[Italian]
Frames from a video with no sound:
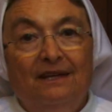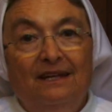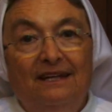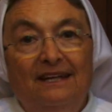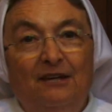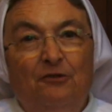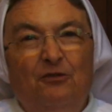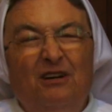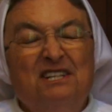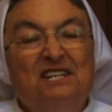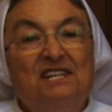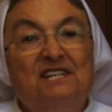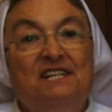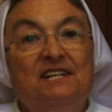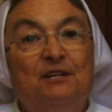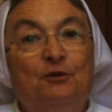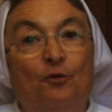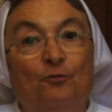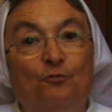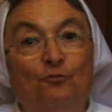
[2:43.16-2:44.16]
e quasi
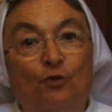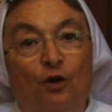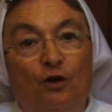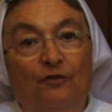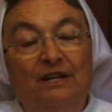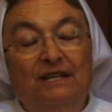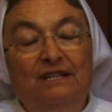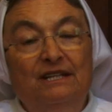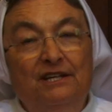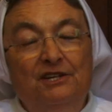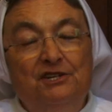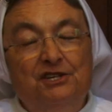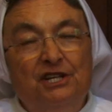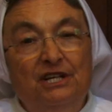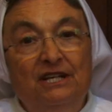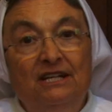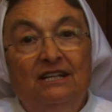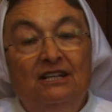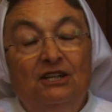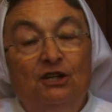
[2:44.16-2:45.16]
si commuove e
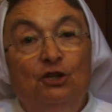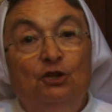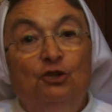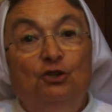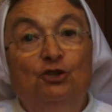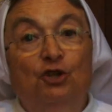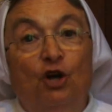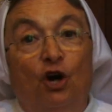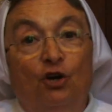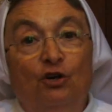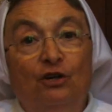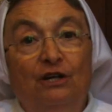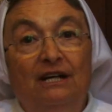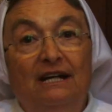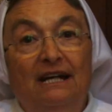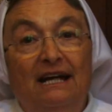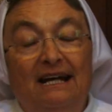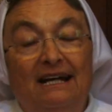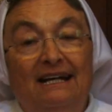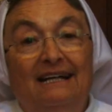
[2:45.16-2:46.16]
dice,
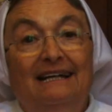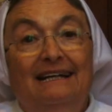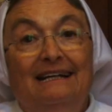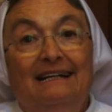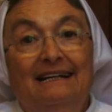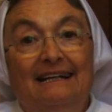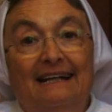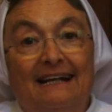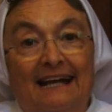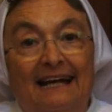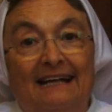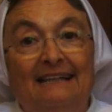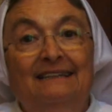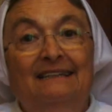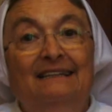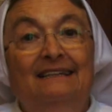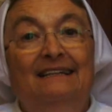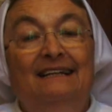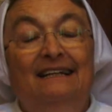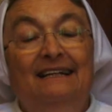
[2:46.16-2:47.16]
donna,
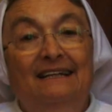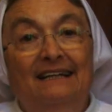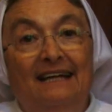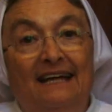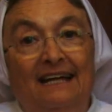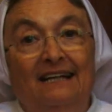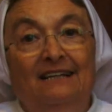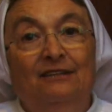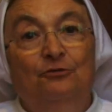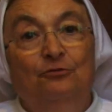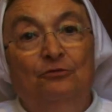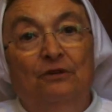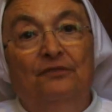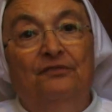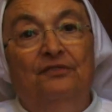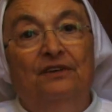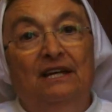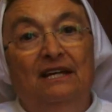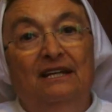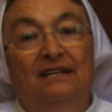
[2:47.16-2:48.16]
grande è la tua
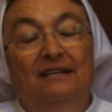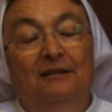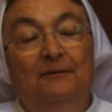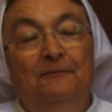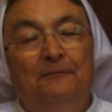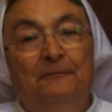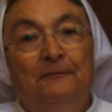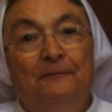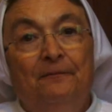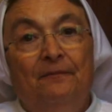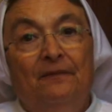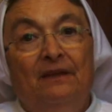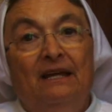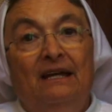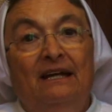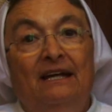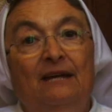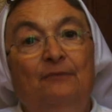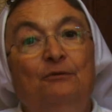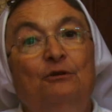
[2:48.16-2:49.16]
fede.
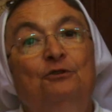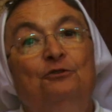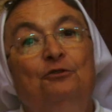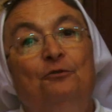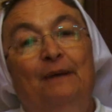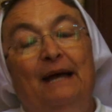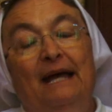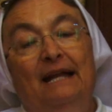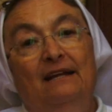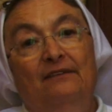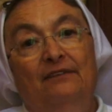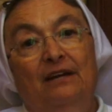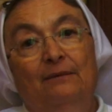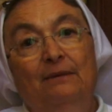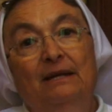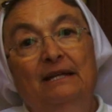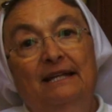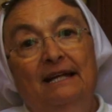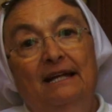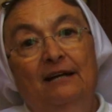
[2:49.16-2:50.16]
È molto bella
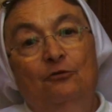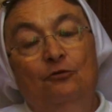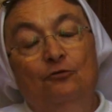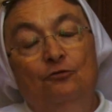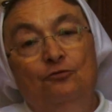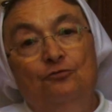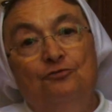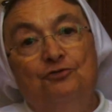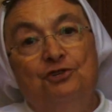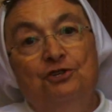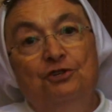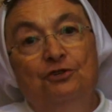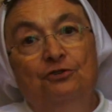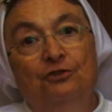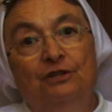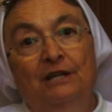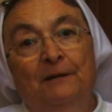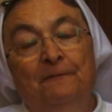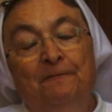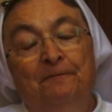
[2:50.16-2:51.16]
veramente la
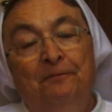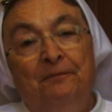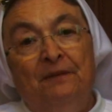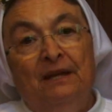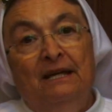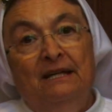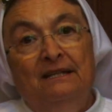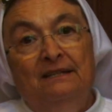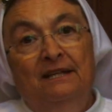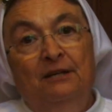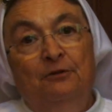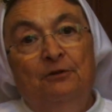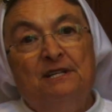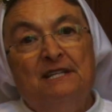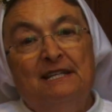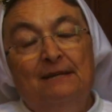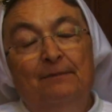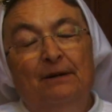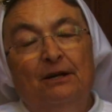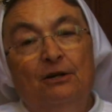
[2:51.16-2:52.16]
conclusione di
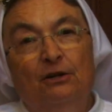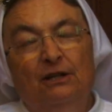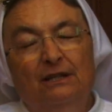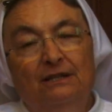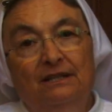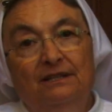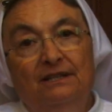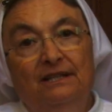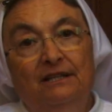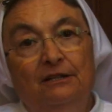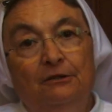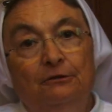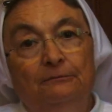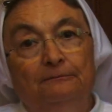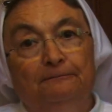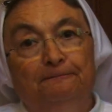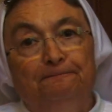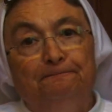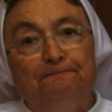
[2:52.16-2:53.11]
questa parola di Dio